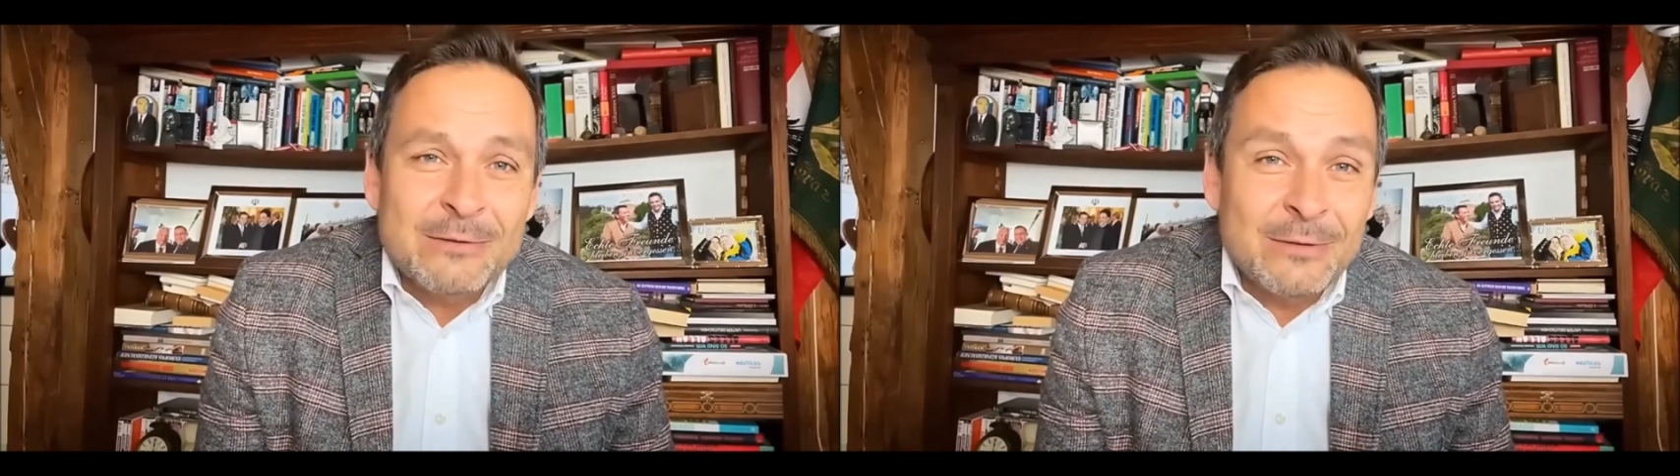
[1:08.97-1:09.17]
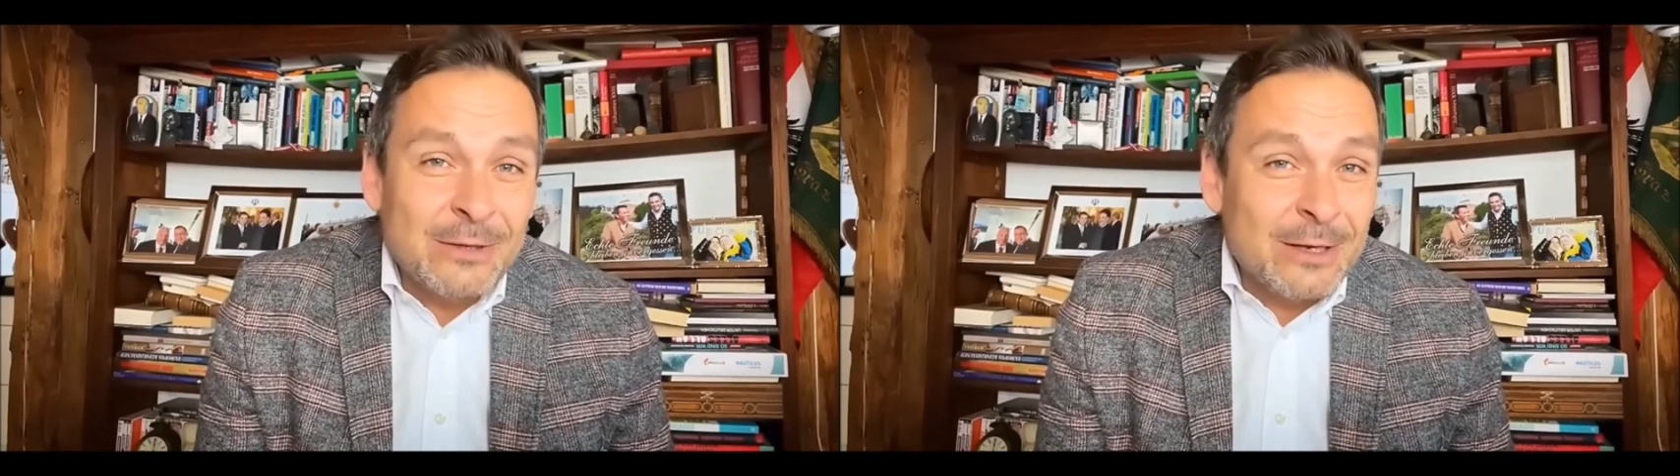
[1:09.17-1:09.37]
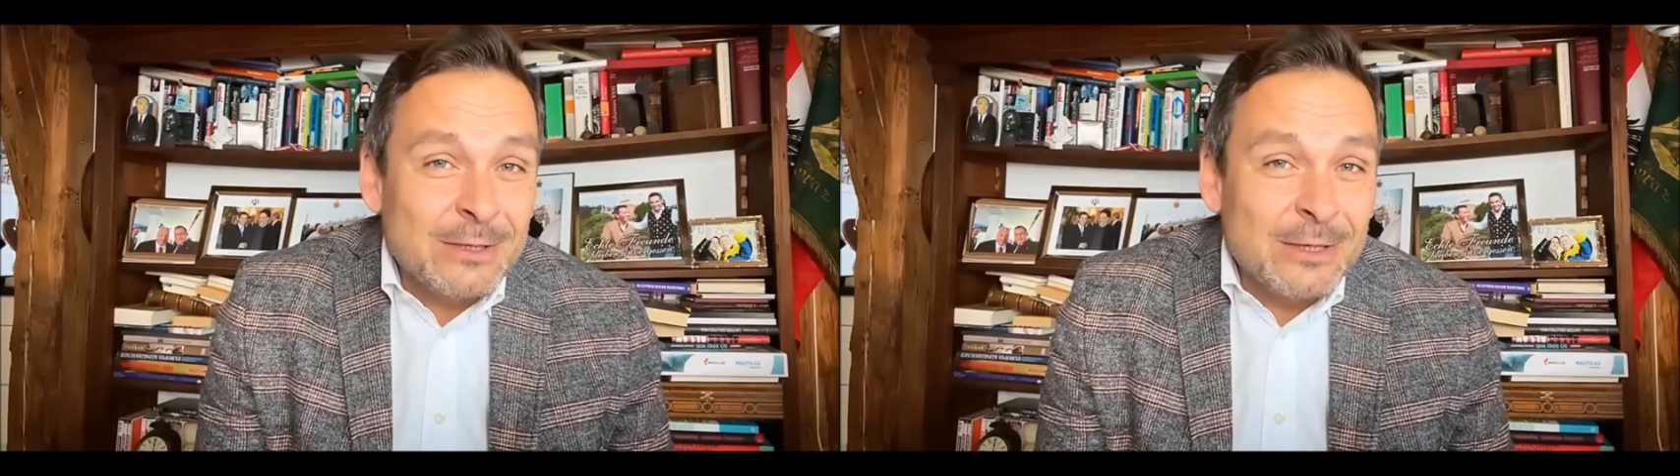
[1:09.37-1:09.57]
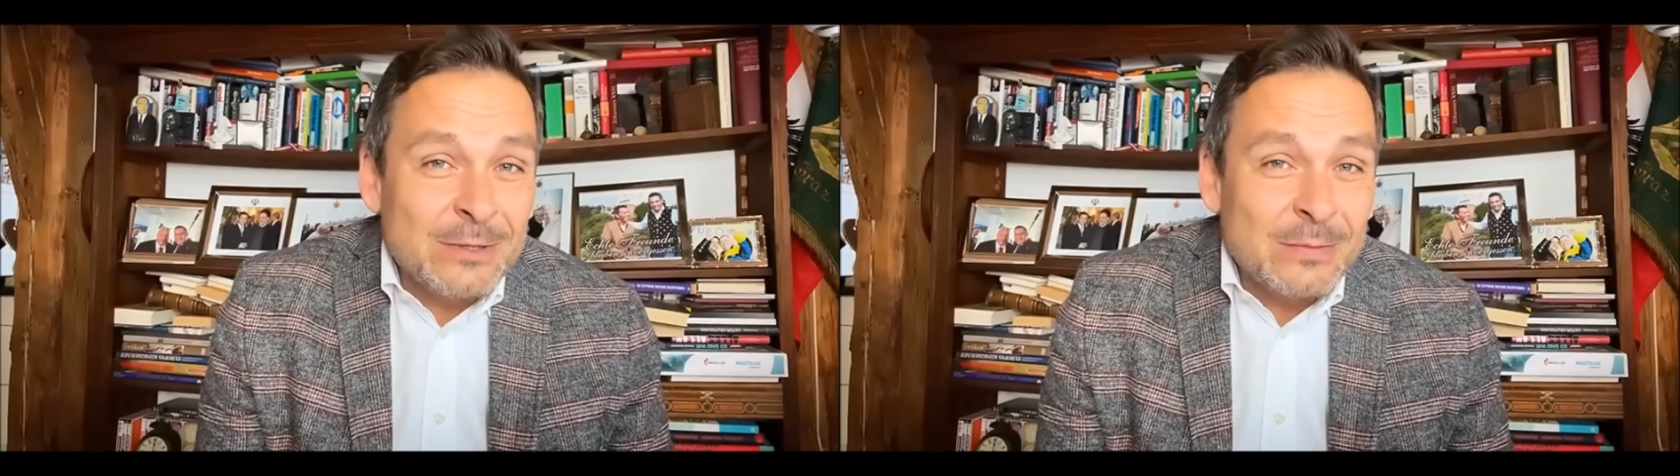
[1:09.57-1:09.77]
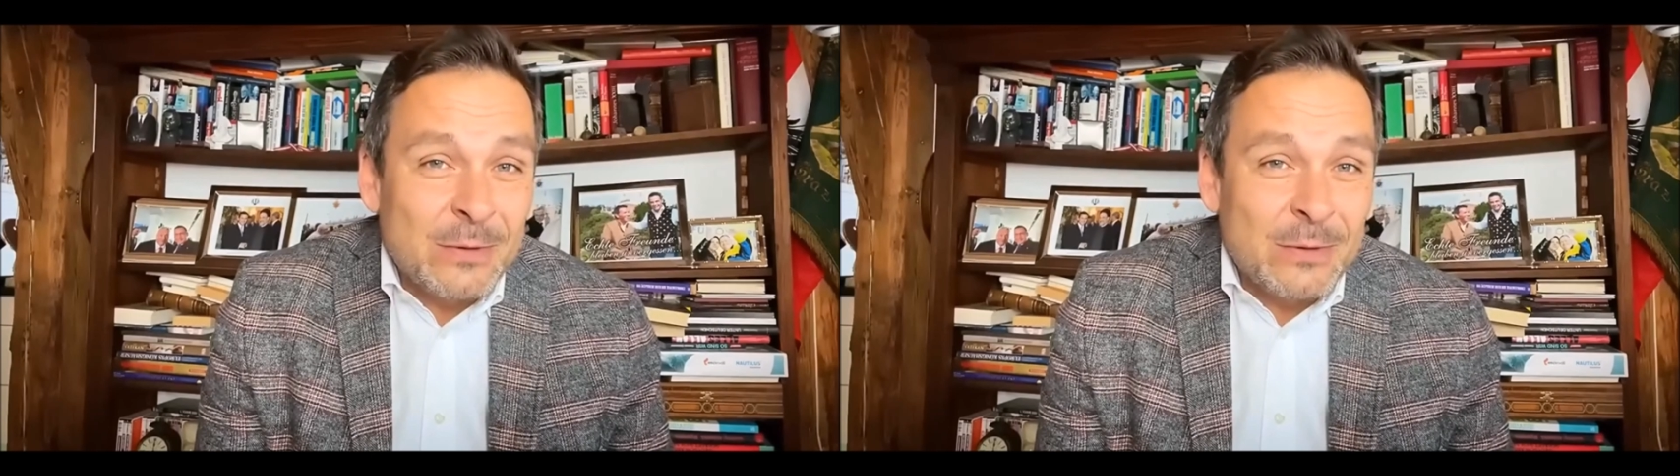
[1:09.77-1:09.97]
von
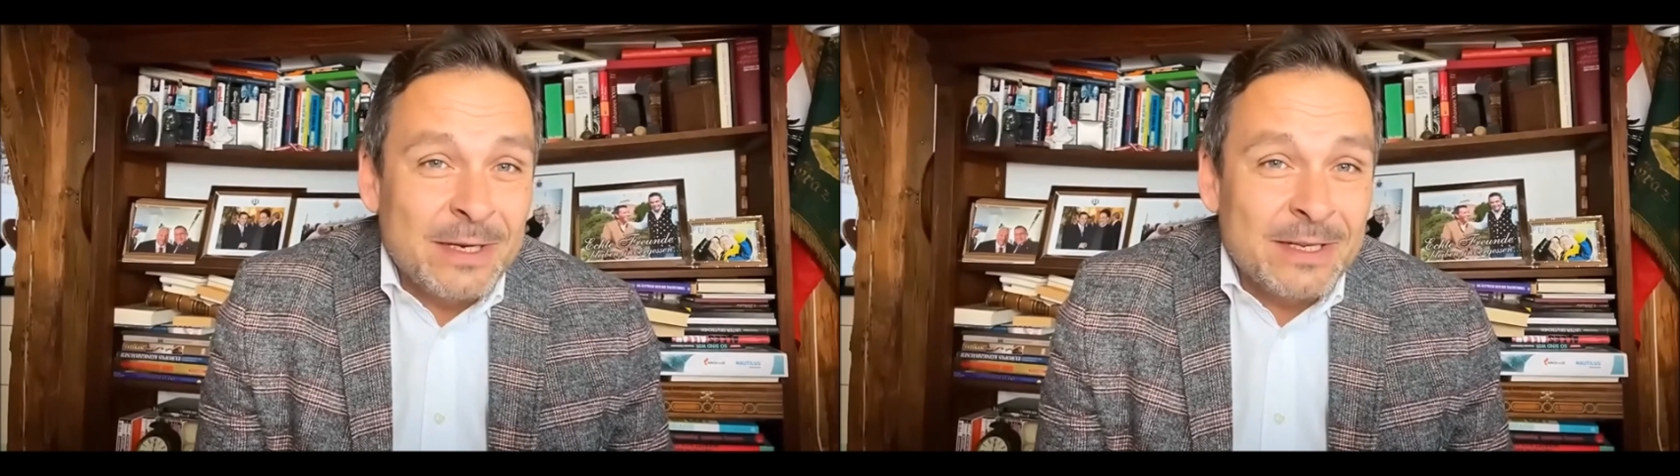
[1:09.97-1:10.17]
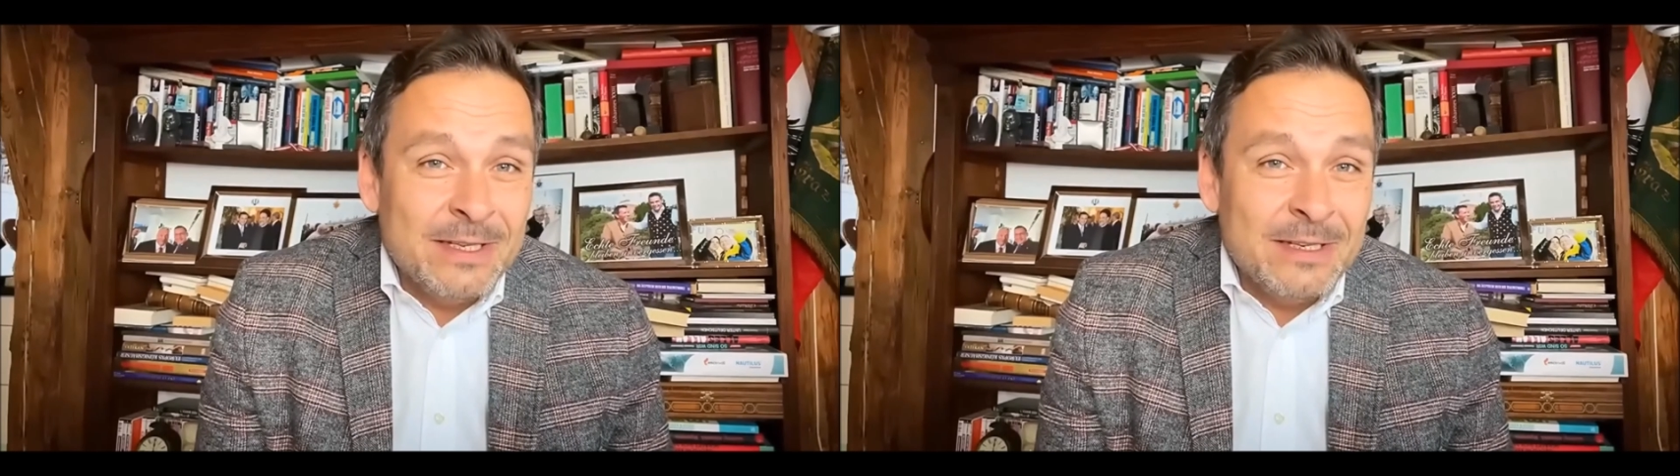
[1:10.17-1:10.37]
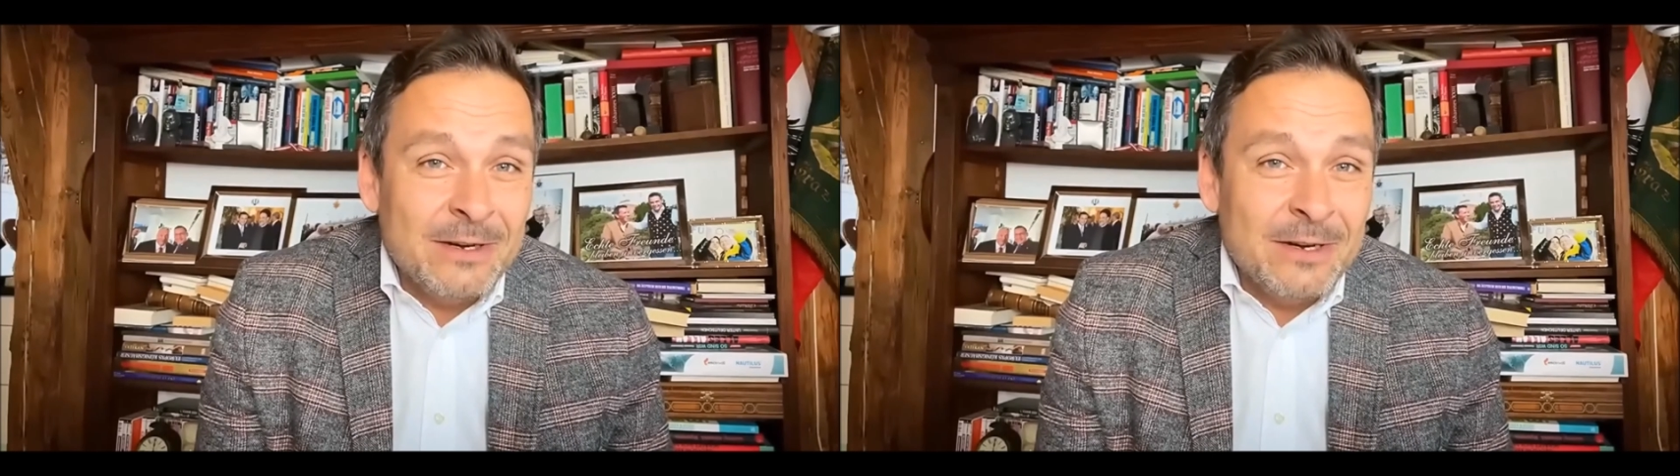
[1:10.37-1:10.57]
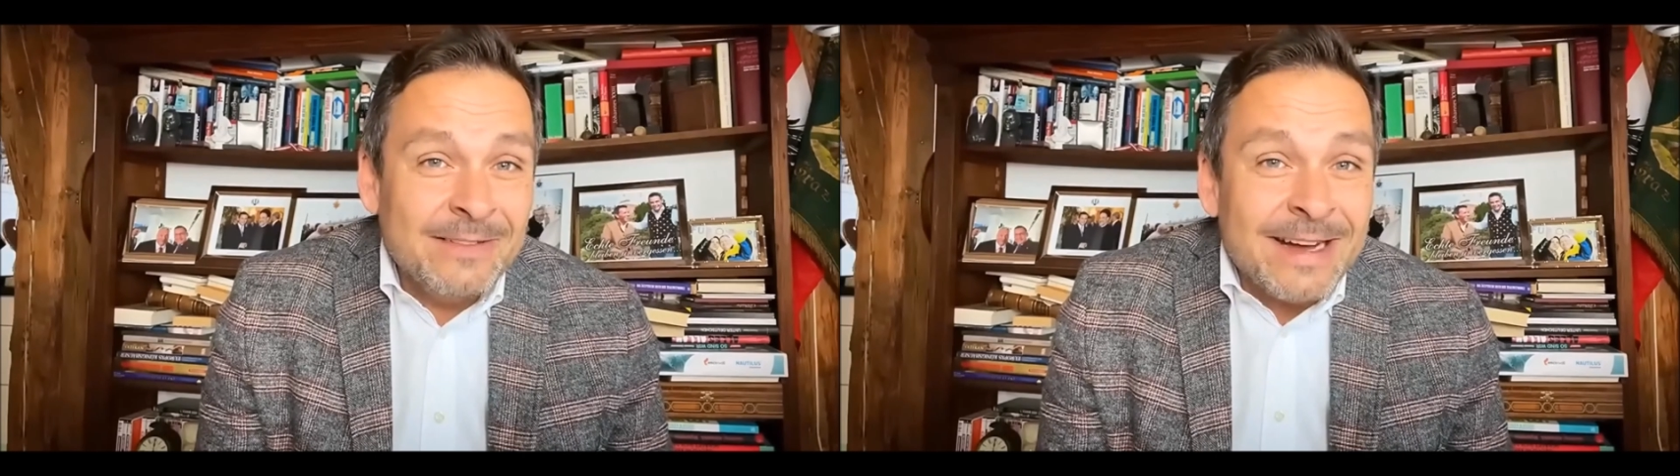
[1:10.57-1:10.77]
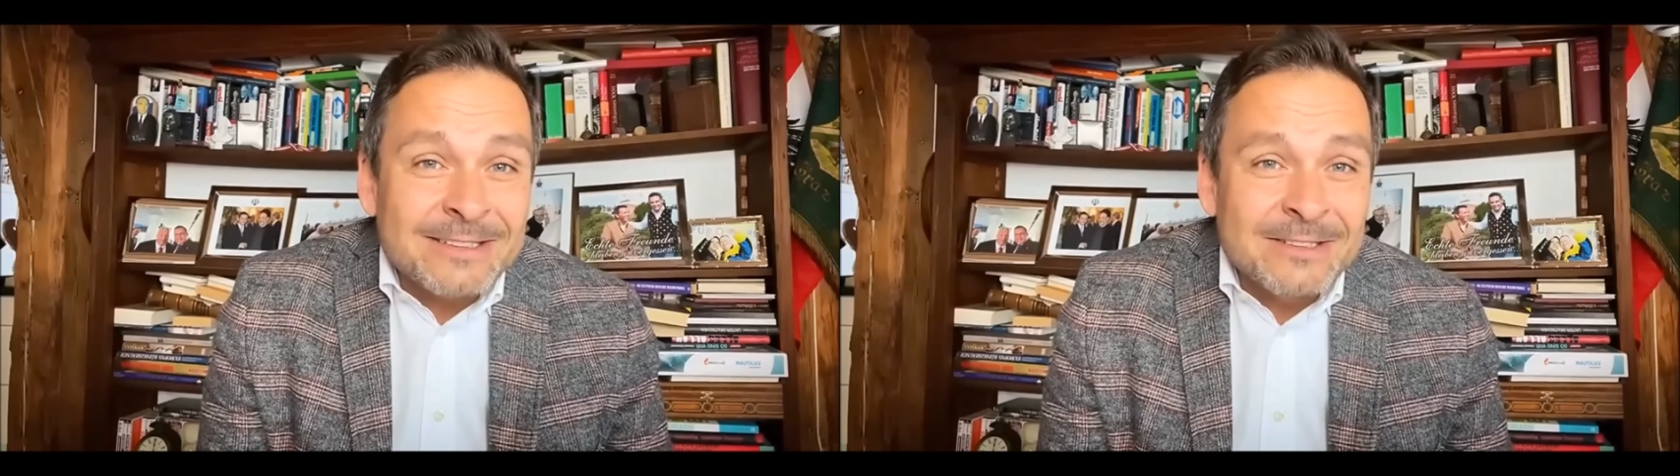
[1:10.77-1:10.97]
Deutschlands Bürokratie auch
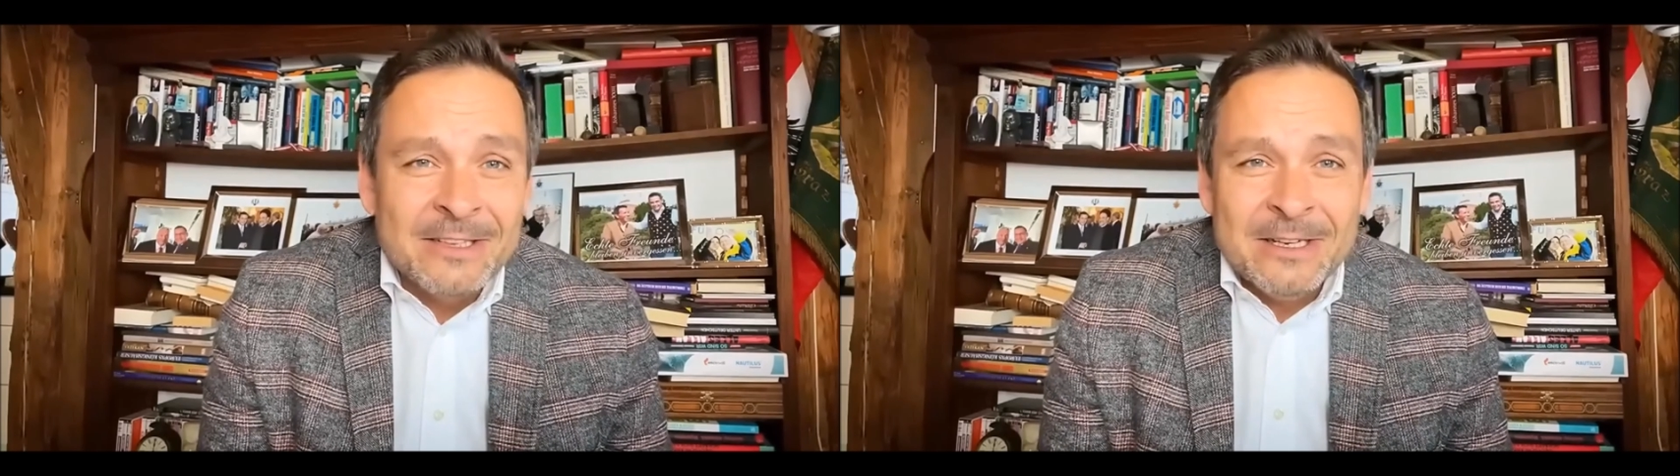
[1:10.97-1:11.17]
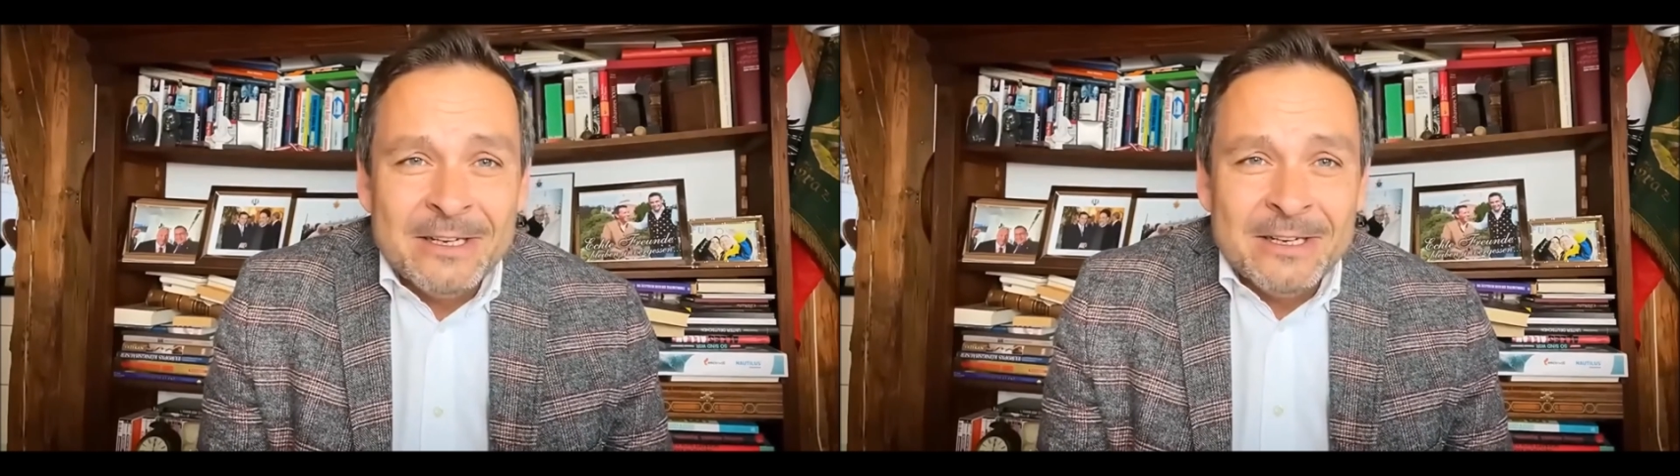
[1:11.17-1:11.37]
erwarten,